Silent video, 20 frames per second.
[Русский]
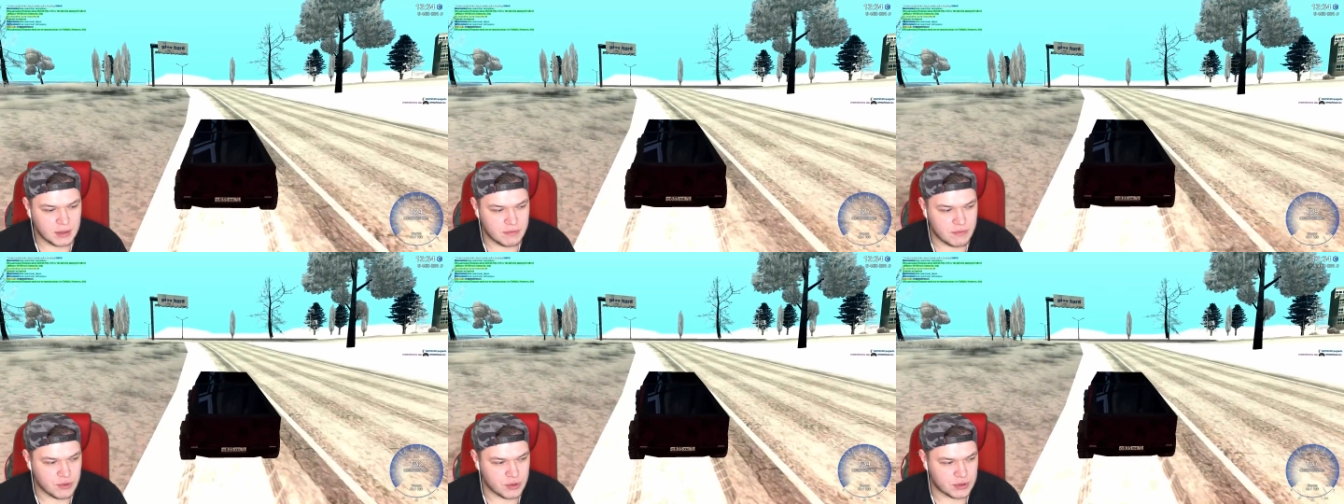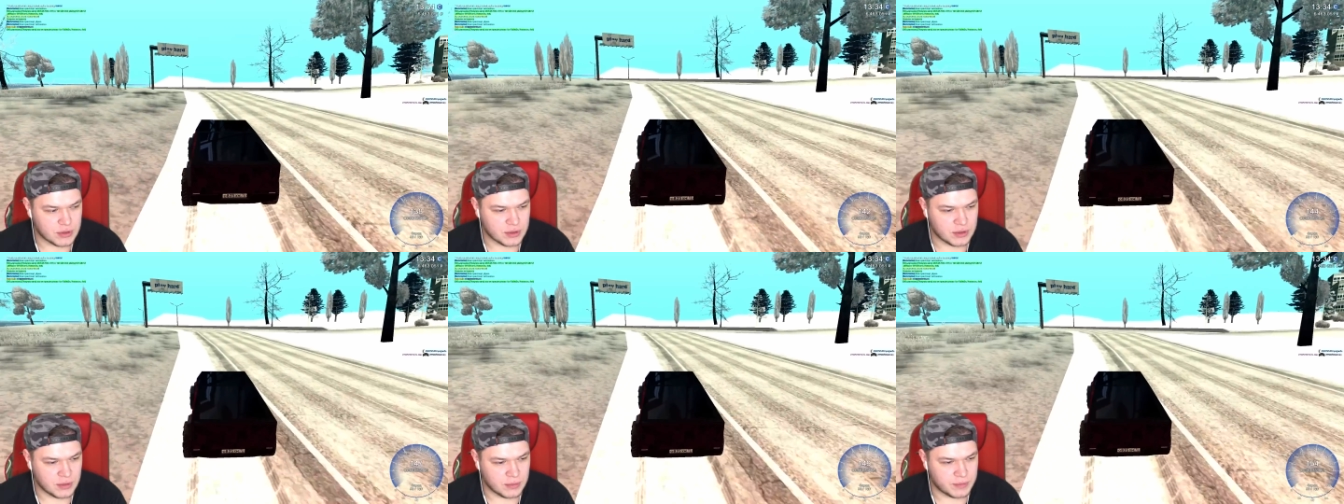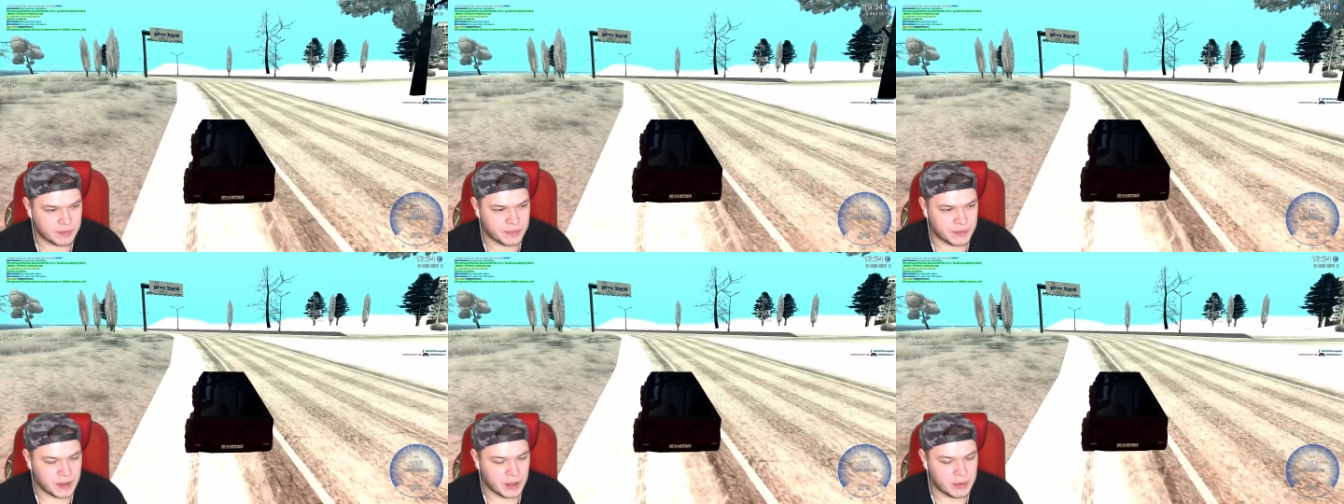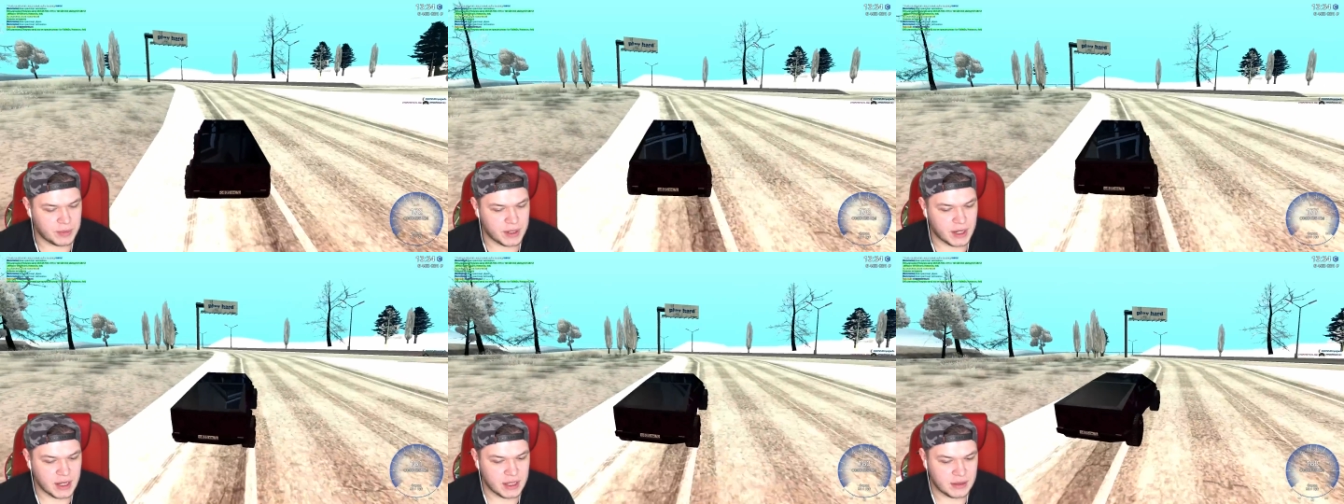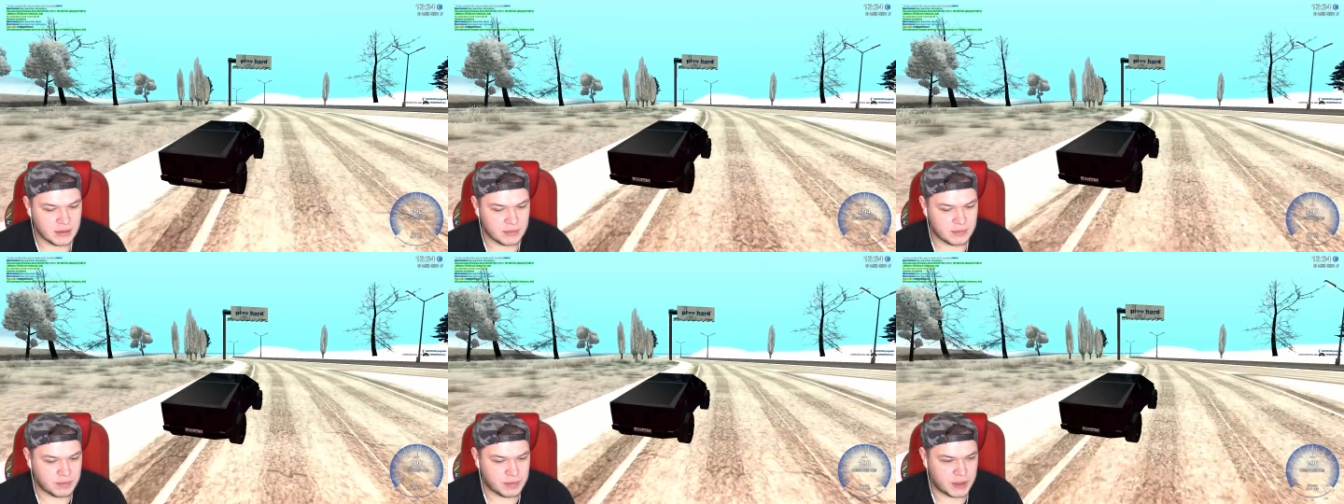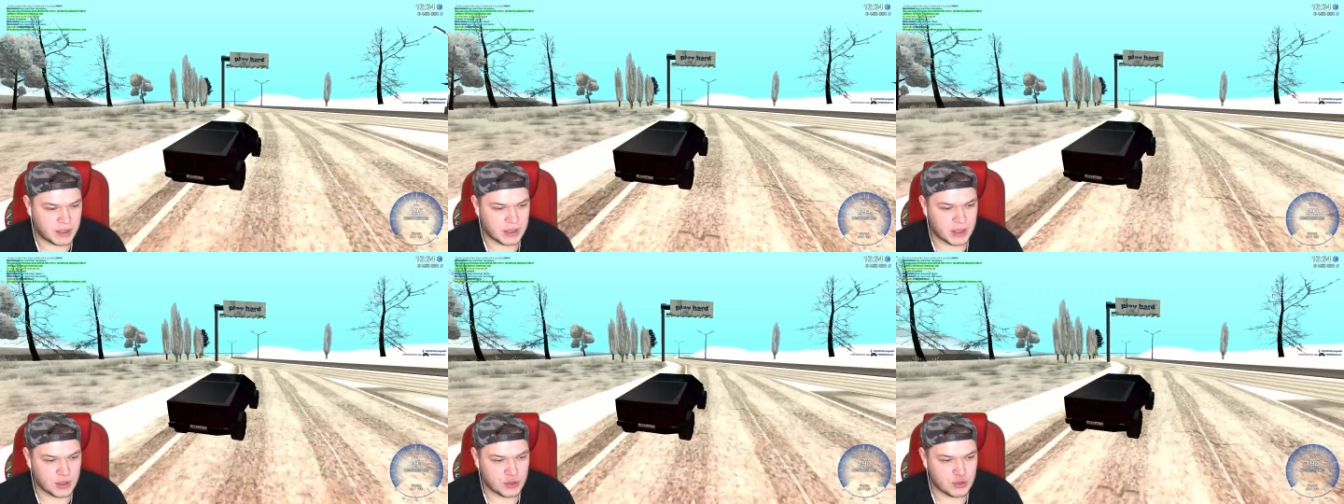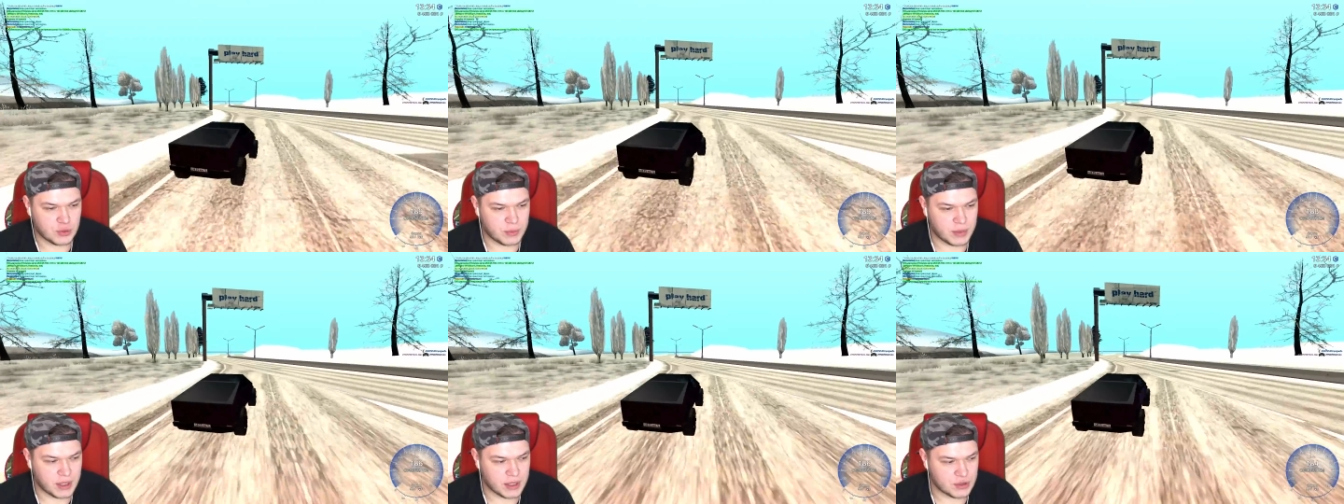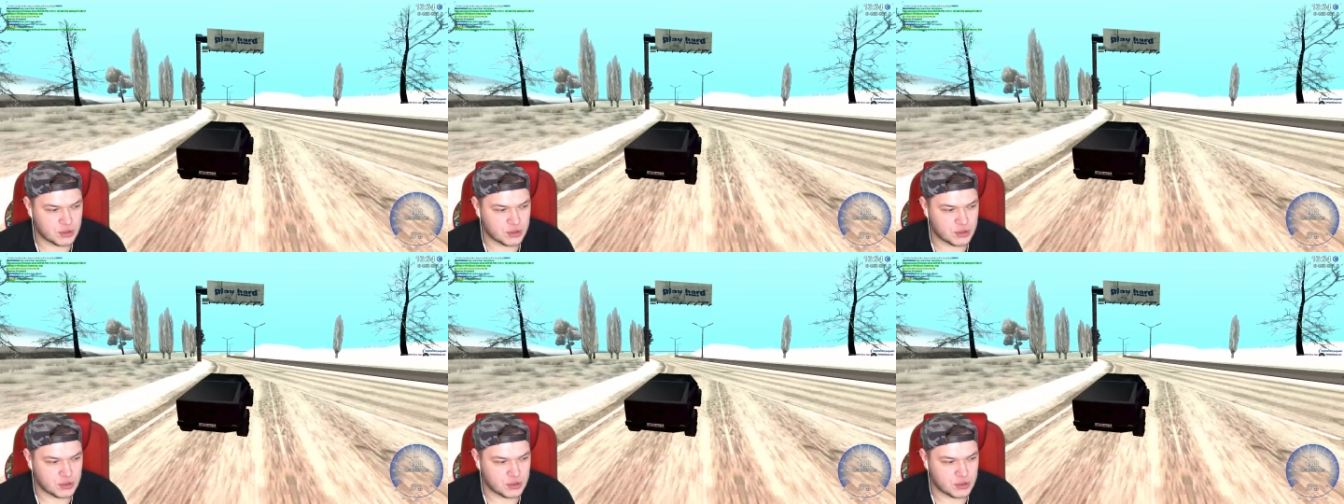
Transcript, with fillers: Вот, номера на тачку меня